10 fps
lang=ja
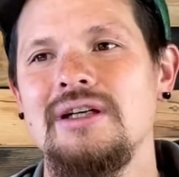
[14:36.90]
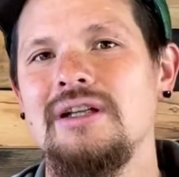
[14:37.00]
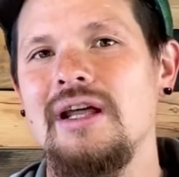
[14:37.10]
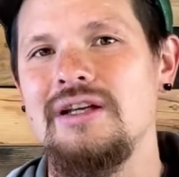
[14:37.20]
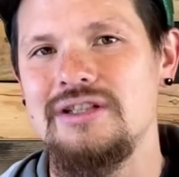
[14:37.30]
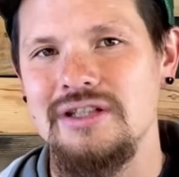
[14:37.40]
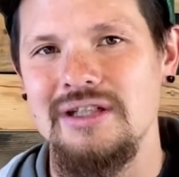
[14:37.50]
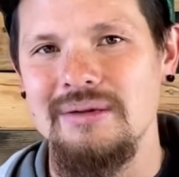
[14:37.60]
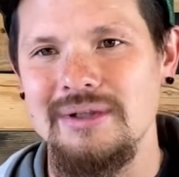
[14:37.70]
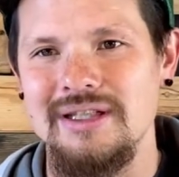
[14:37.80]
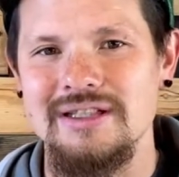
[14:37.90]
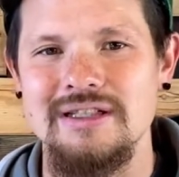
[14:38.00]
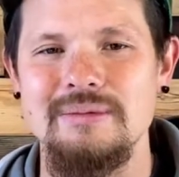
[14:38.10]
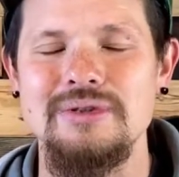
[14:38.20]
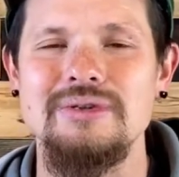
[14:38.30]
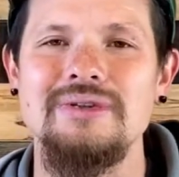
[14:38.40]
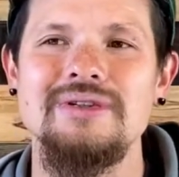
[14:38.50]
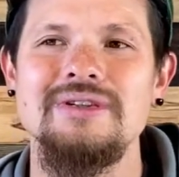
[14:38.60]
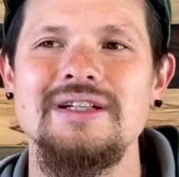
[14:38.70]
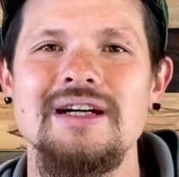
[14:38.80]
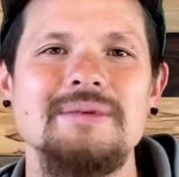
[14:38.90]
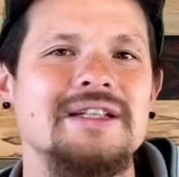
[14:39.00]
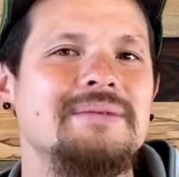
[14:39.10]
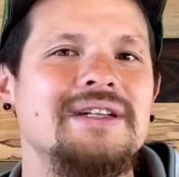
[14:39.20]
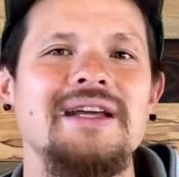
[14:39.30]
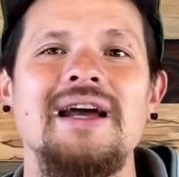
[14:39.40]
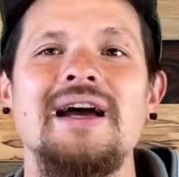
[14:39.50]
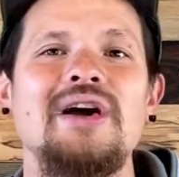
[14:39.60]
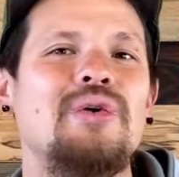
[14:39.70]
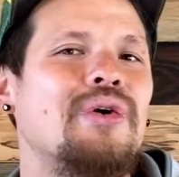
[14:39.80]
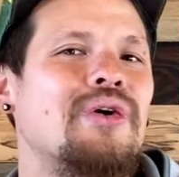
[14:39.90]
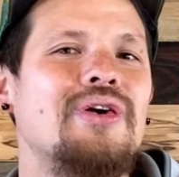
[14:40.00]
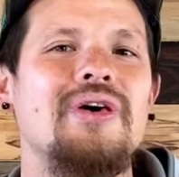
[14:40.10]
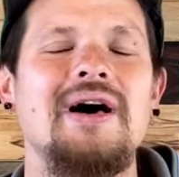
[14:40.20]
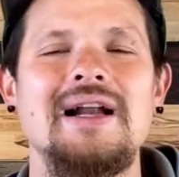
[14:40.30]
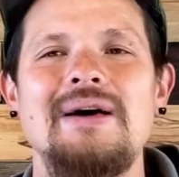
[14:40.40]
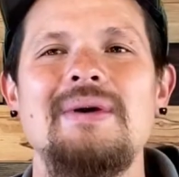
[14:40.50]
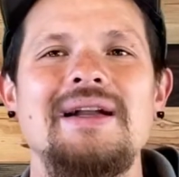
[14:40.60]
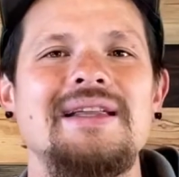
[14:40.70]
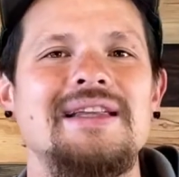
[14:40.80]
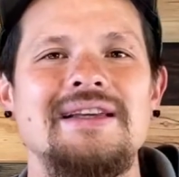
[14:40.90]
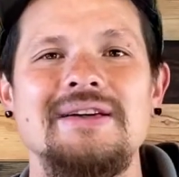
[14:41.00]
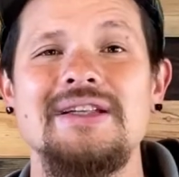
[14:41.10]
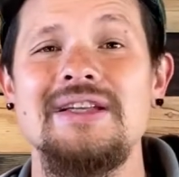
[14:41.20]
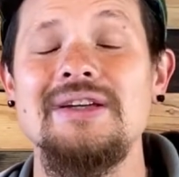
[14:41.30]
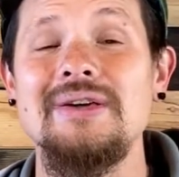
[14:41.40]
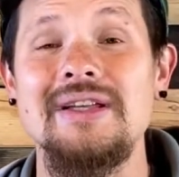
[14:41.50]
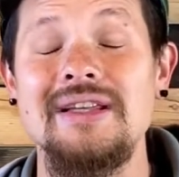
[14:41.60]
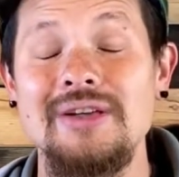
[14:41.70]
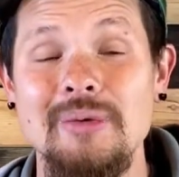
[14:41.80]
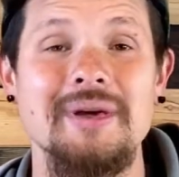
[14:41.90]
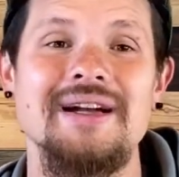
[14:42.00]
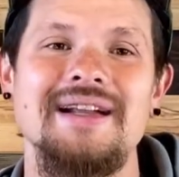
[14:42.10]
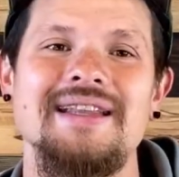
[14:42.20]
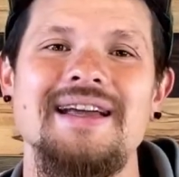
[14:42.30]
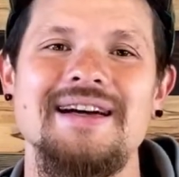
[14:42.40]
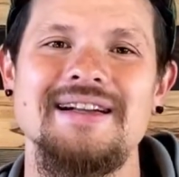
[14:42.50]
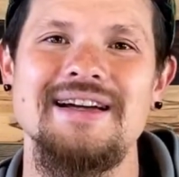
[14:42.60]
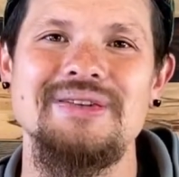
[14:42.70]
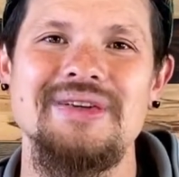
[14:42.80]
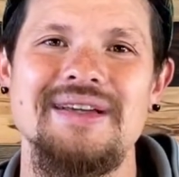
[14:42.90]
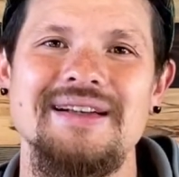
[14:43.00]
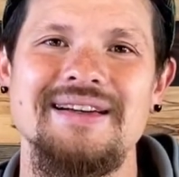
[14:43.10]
ね、し私たちもそのように神様に心現れ清められていかないといけない、